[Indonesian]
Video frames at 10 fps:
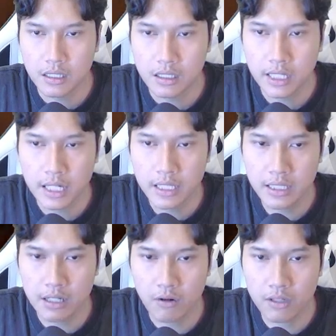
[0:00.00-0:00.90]
Dia naik
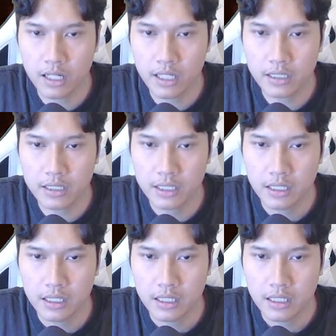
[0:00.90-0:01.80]
nggak? Oh, enggak, guys.
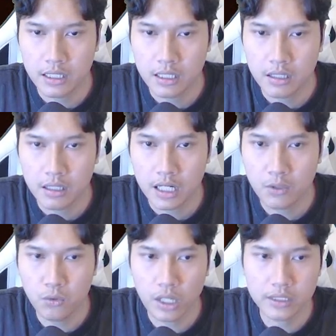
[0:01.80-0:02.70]

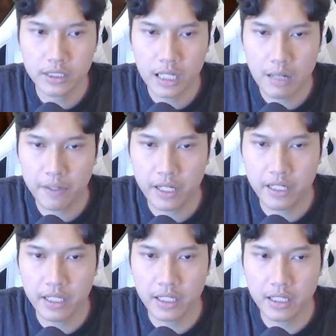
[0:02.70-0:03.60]
Aduh anjir apa ya
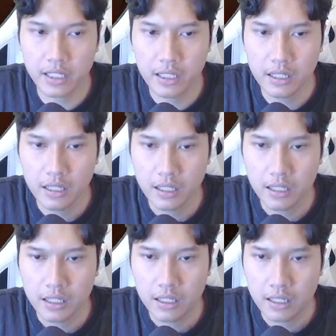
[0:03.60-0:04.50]
ini?
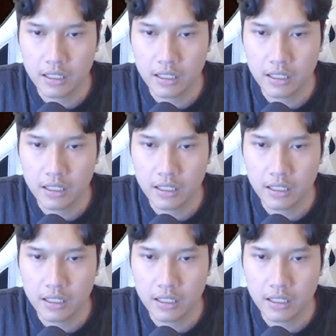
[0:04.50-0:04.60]
Kita